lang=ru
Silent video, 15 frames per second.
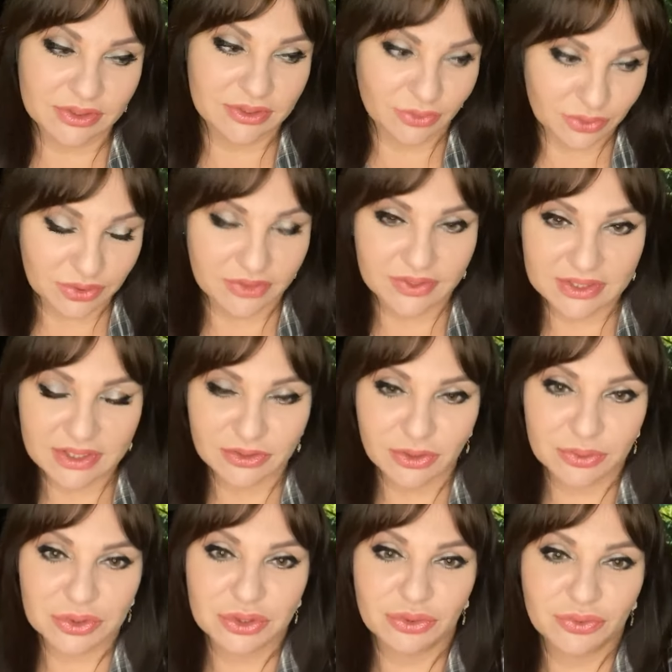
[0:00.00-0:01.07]
это он говорит о
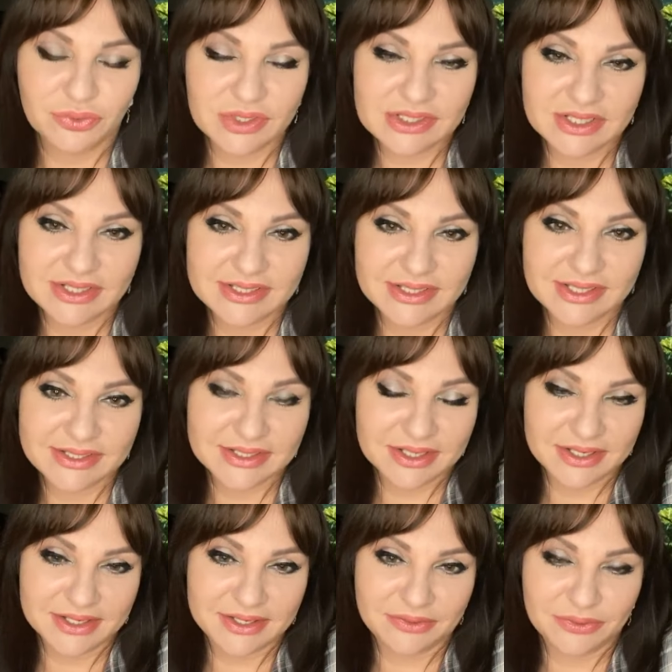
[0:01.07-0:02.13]
том, что у вас есть этот страх,